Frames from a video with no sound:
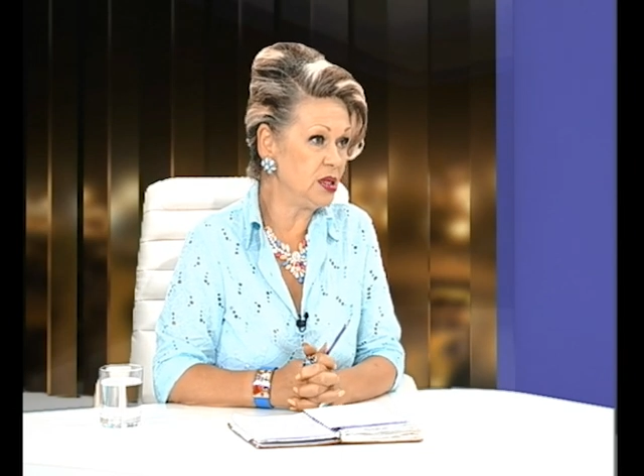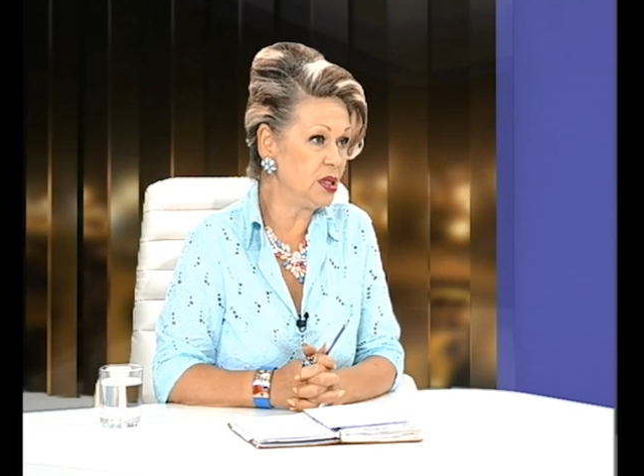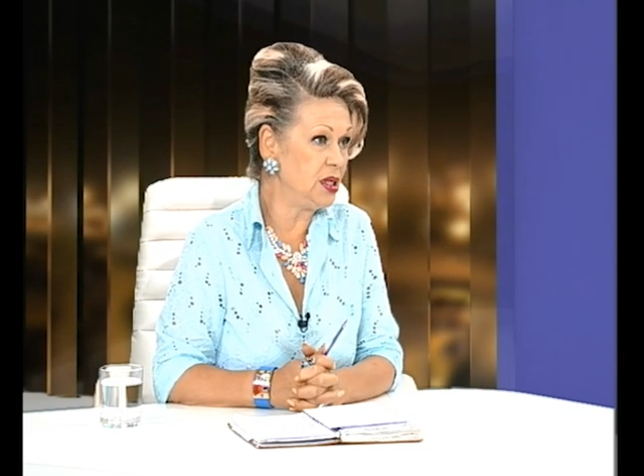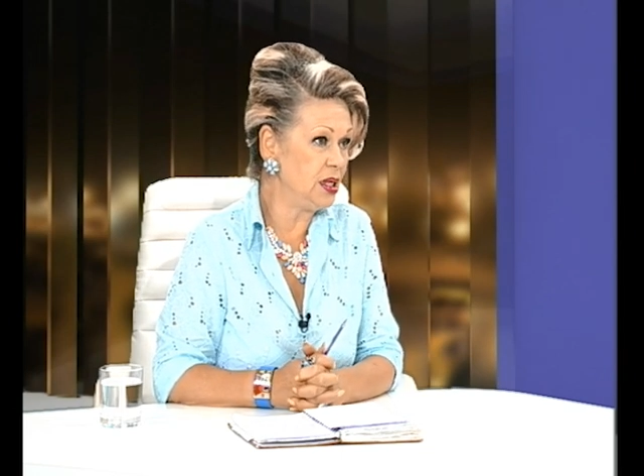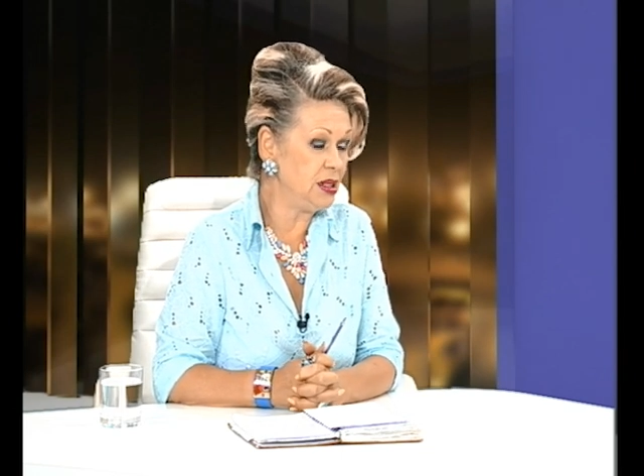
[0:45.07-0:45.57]

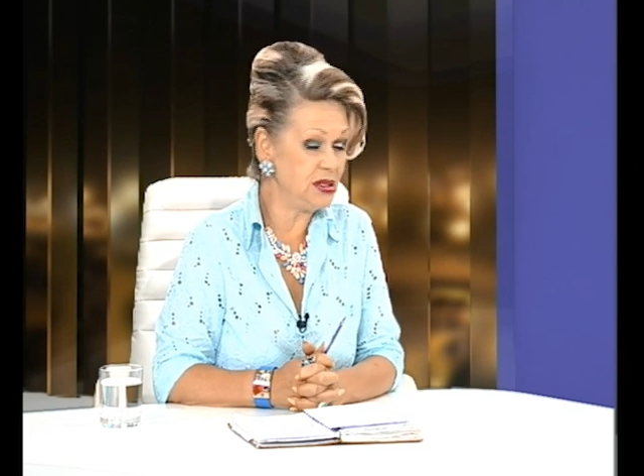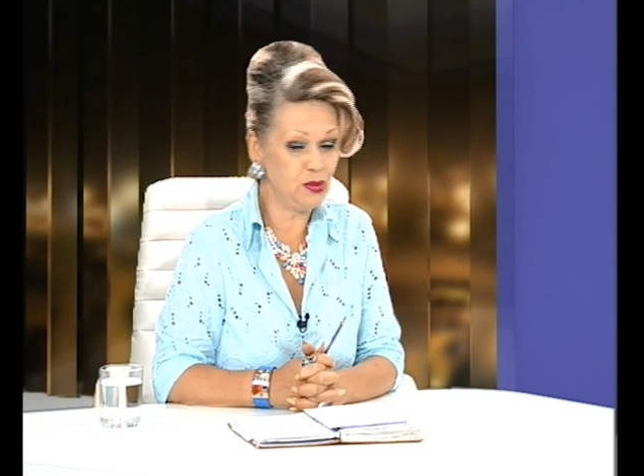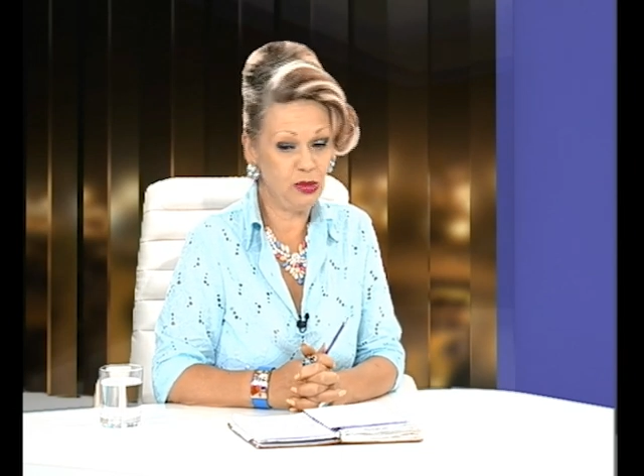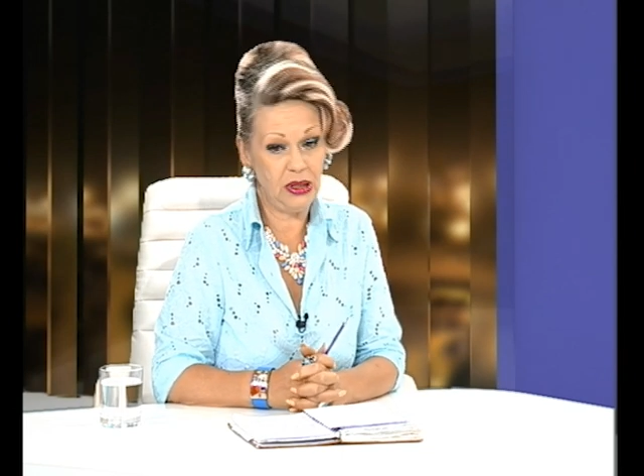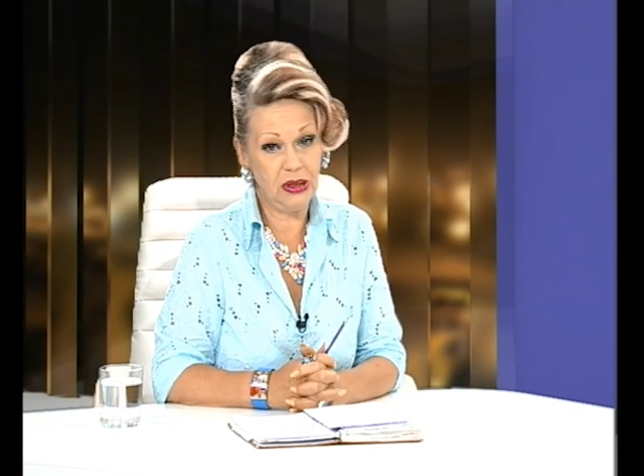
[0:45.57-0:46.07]

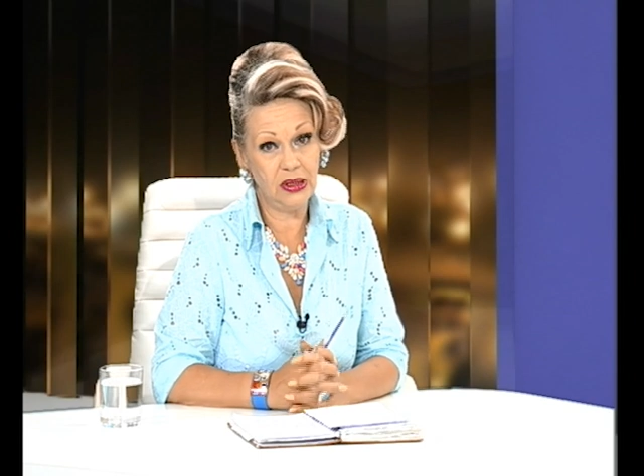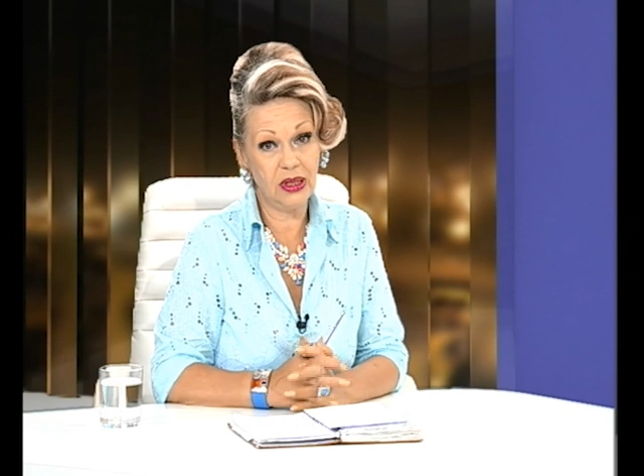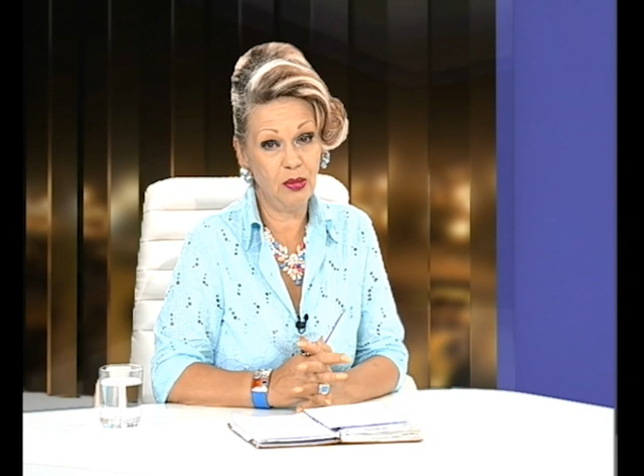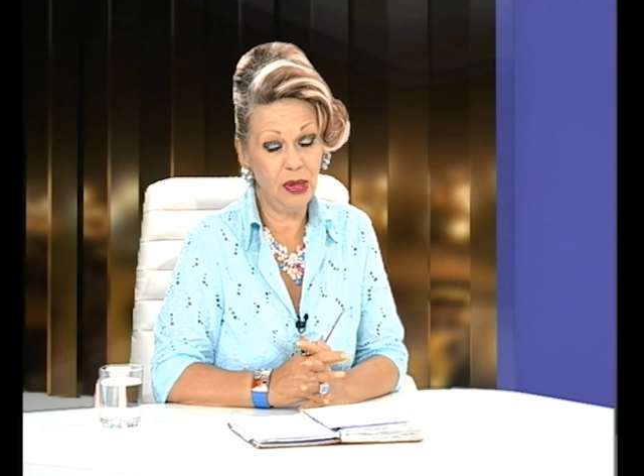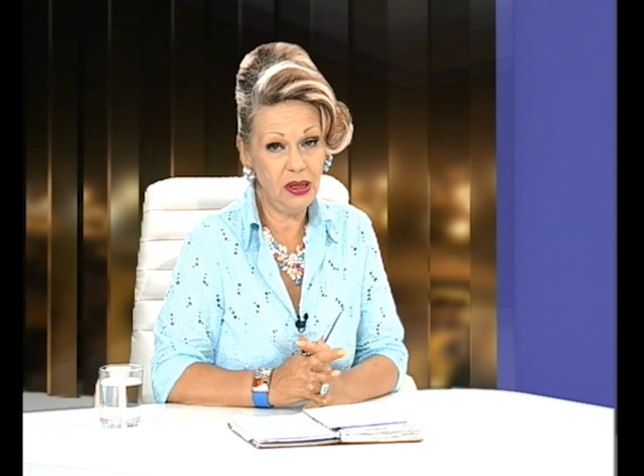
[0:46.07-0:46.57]
алкоголизм и
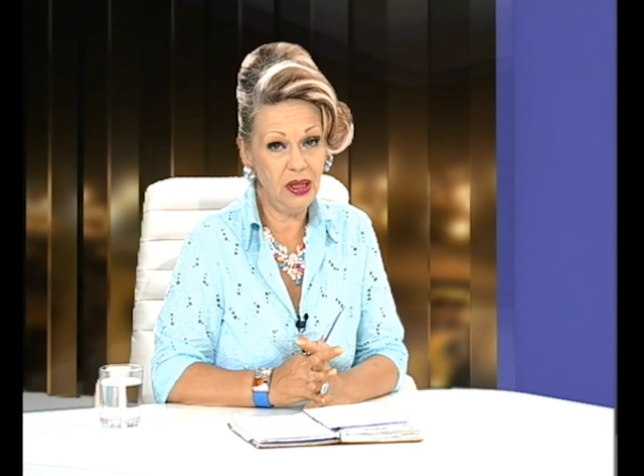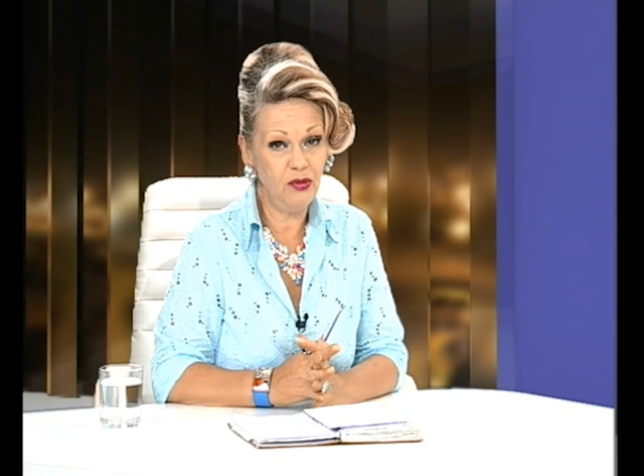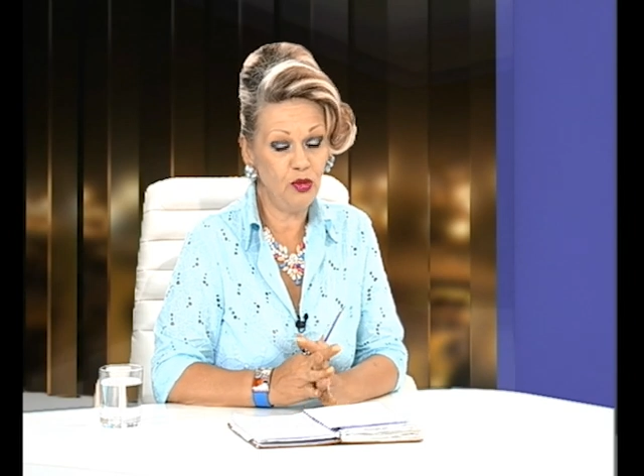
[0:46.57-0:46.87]
наркомания,